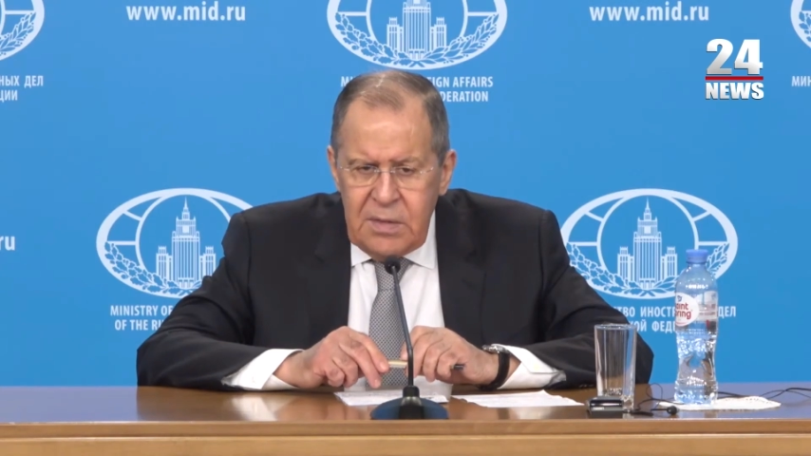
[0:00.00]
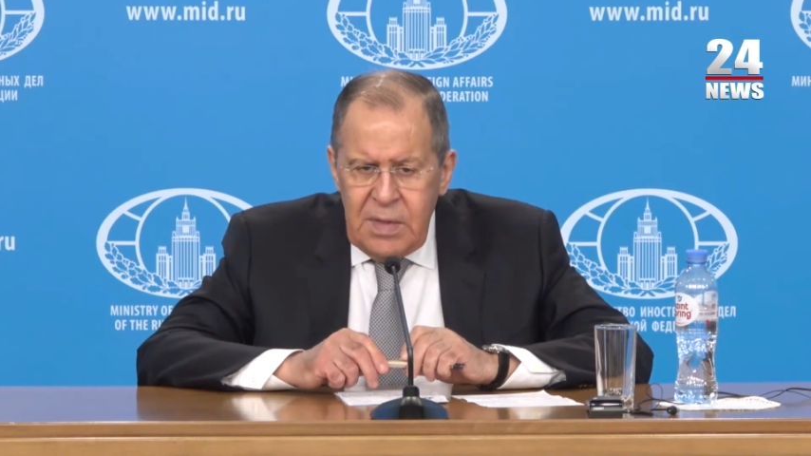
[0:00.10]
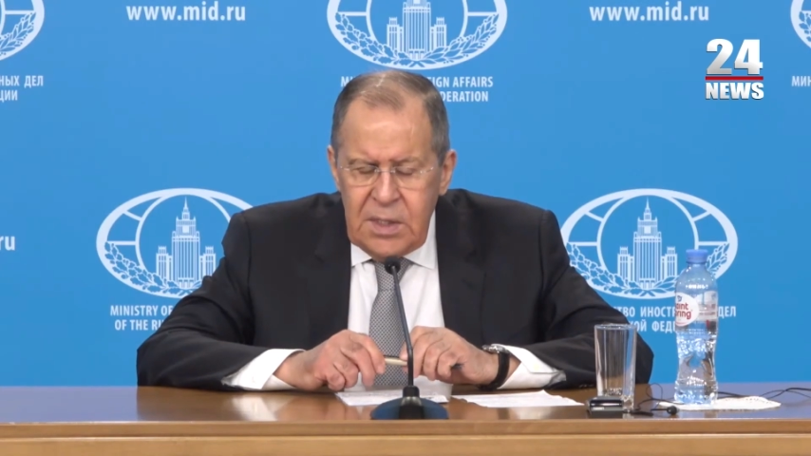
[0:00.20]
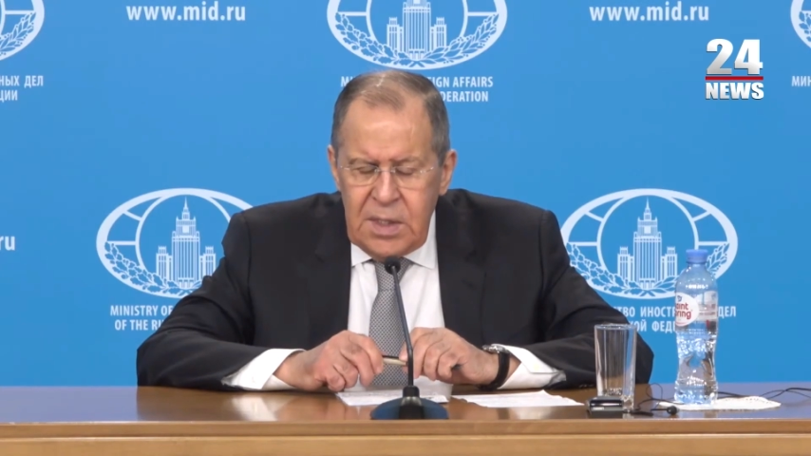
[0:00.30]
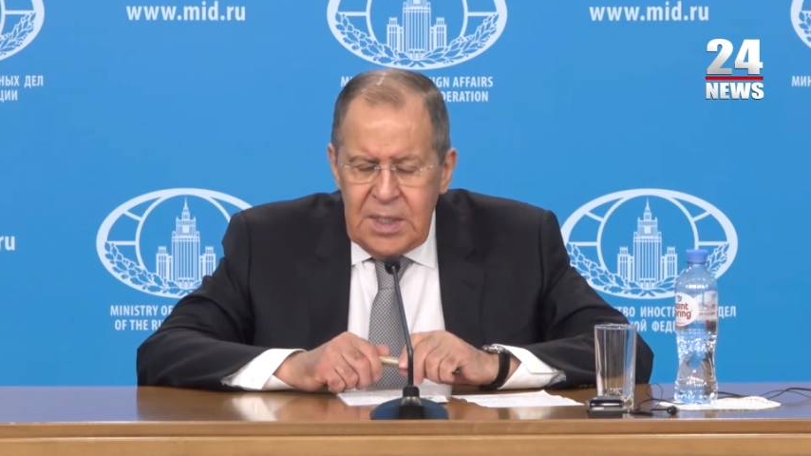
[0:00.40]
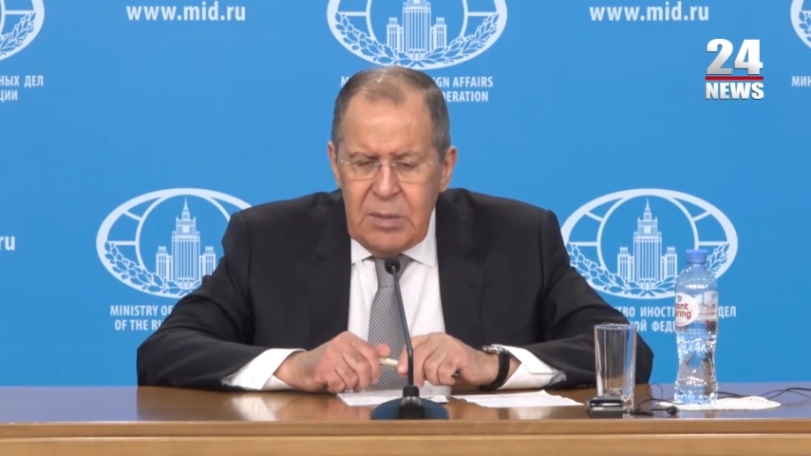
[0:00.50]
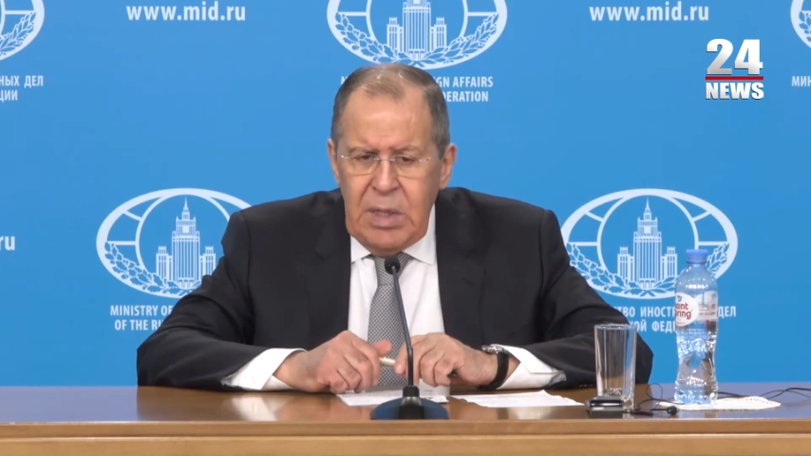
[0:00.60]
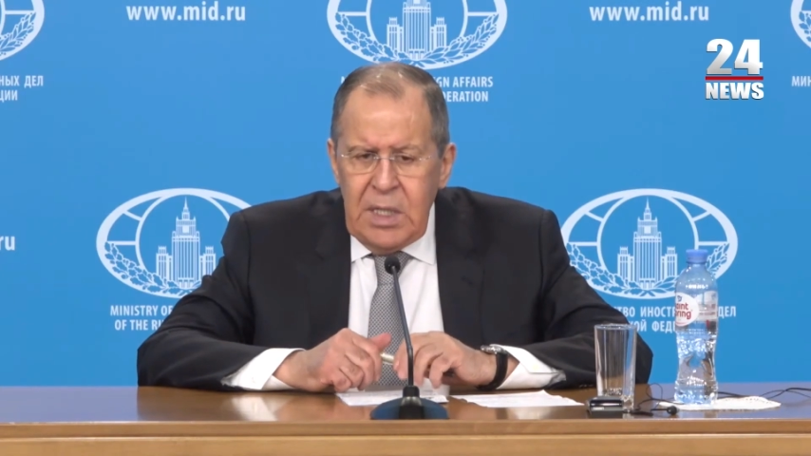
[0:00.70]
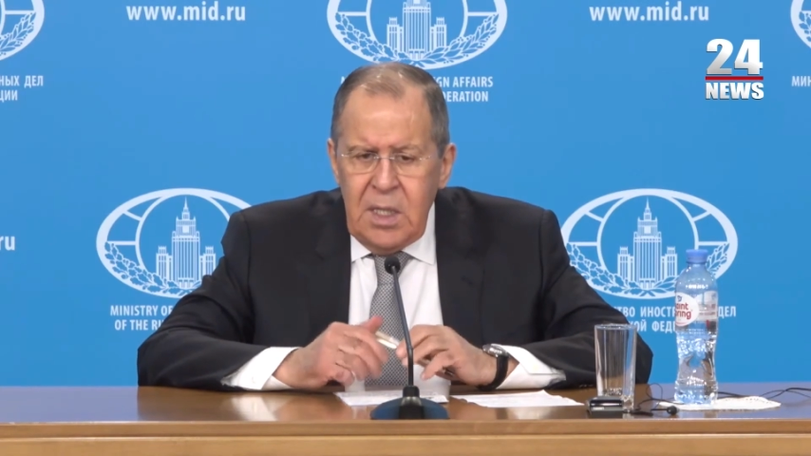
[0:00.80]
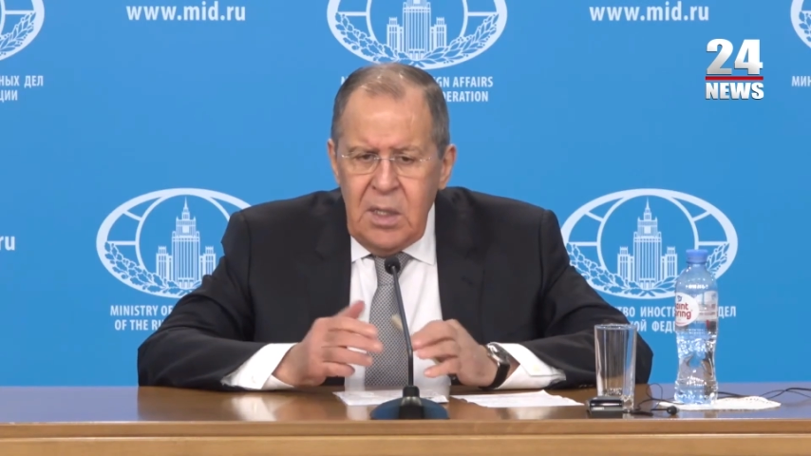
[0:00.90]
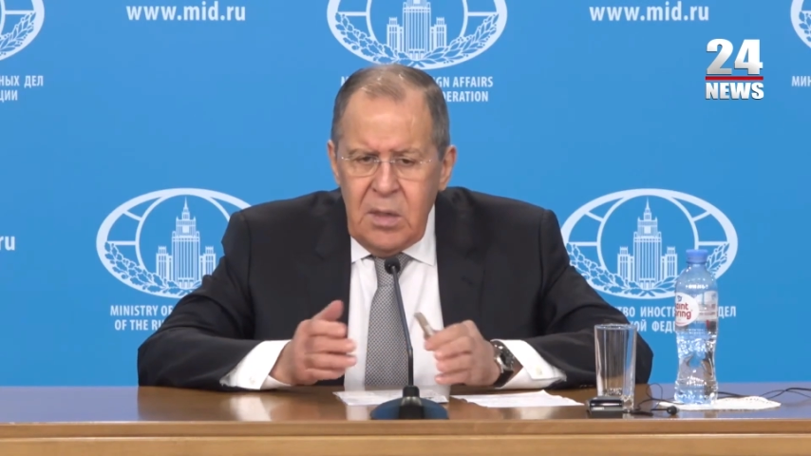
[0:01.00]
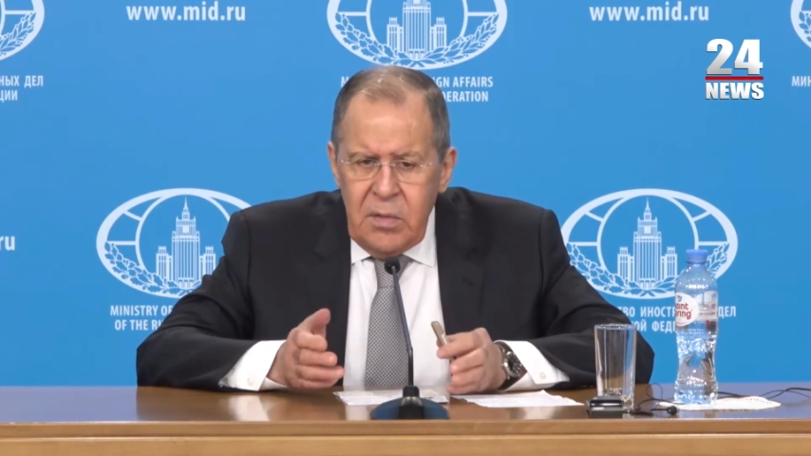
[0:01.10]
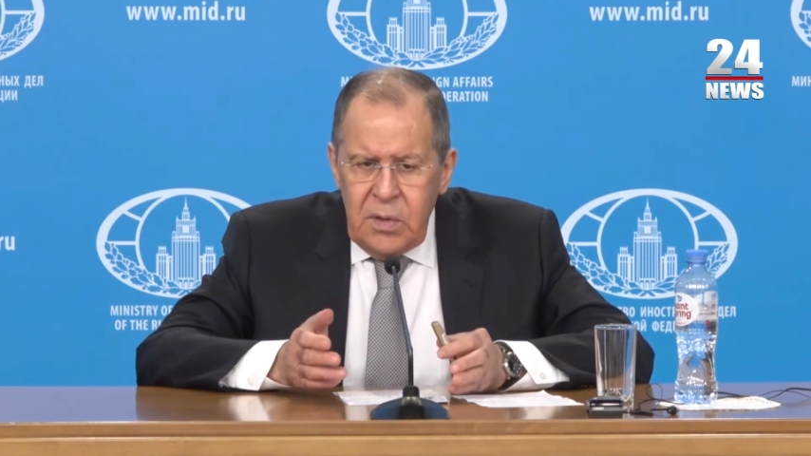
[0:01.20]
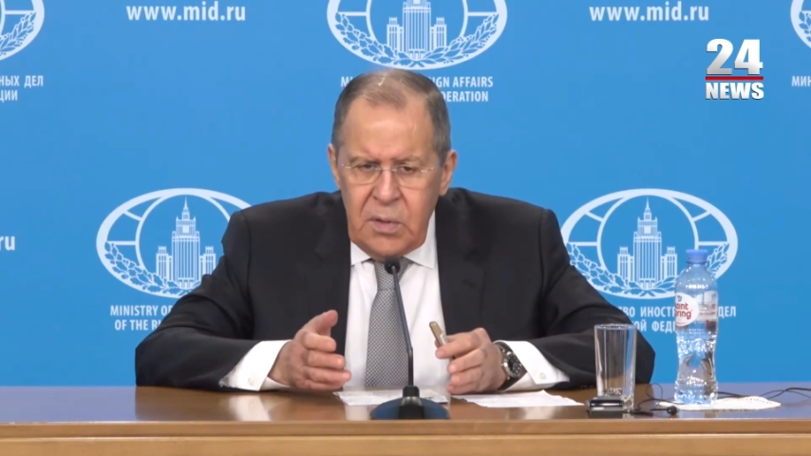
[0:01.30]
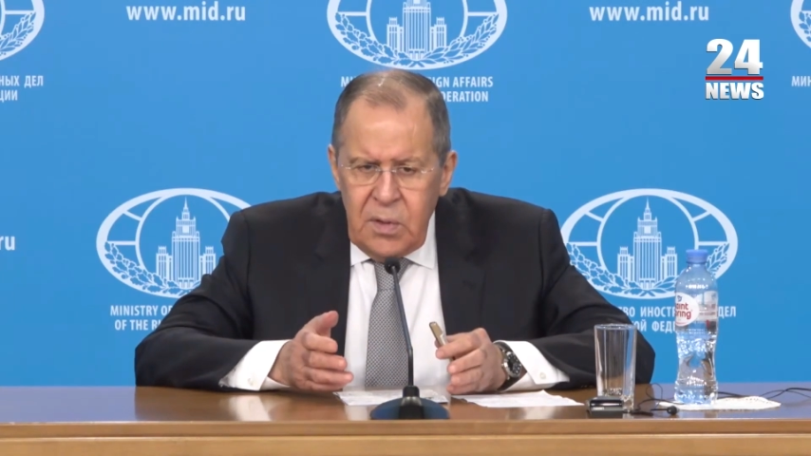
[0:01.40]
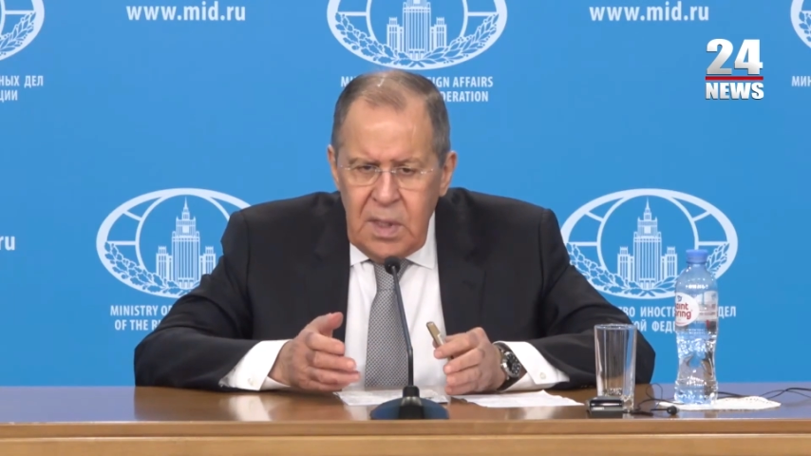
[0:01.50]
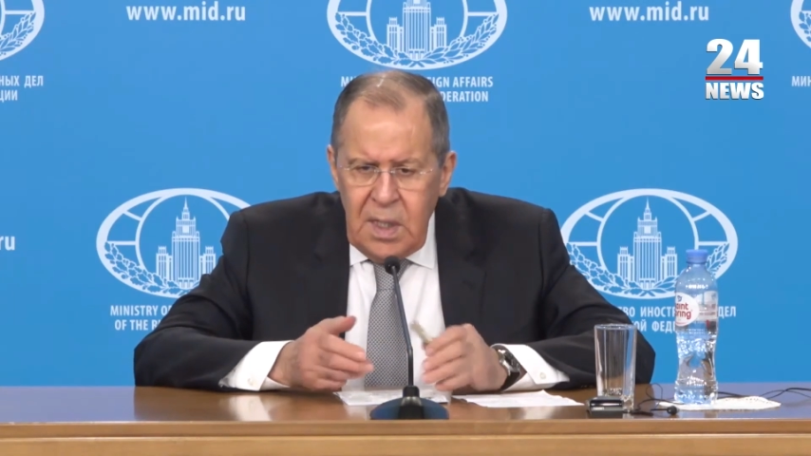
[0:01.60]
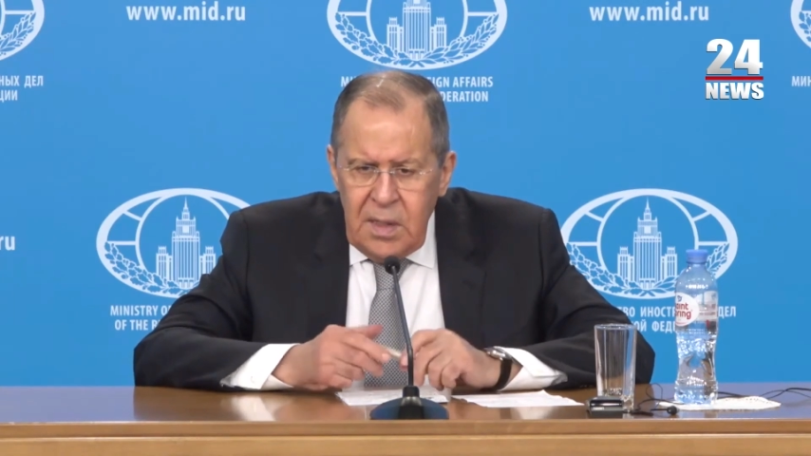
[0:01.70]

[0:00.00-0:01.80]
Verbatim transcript: связей, разблокированию